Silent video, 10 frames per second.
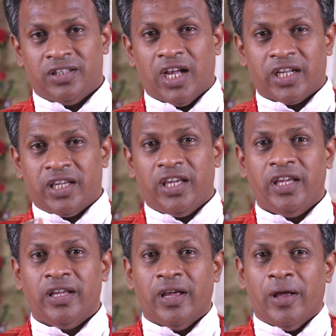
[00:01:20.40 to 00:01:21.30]
ताकि
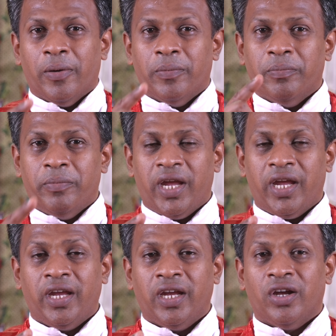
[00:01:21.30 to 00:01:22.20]
मैं
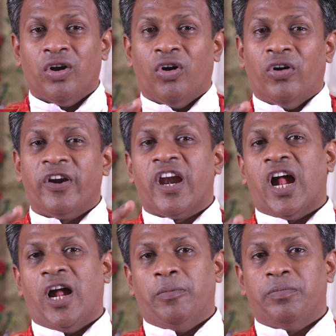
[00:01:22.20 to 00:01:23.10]
और
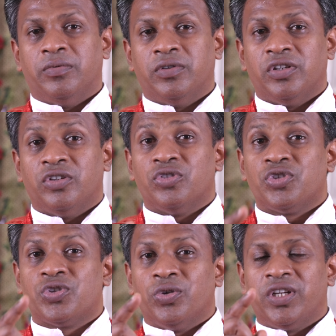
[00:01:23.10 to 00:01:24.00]
आप
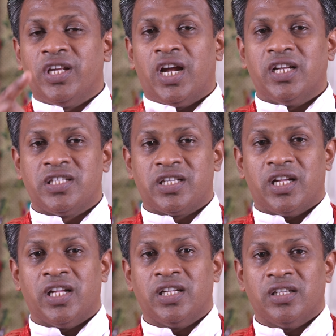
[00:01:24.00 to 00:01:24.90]
स्वर्गराज
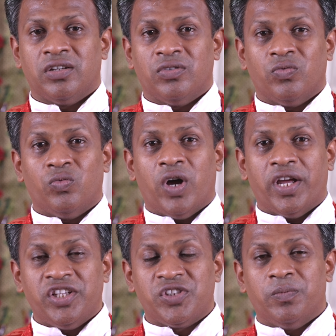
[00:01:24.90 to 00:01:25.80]
का
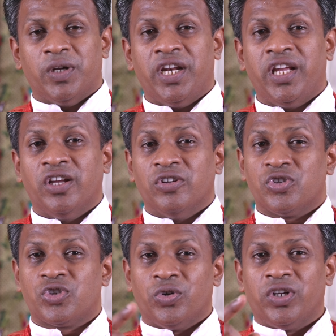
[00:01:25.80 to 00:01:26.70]
वारिस बने
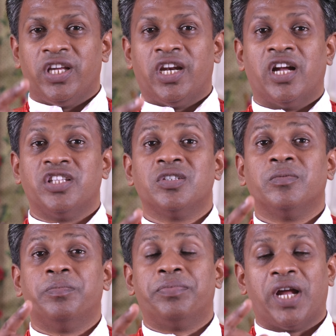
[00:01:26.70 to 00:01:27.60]
स्वर्गराज
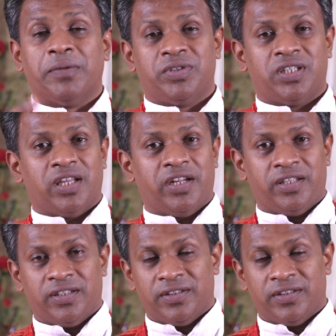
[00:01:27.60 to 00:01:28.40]
प्राप्त करें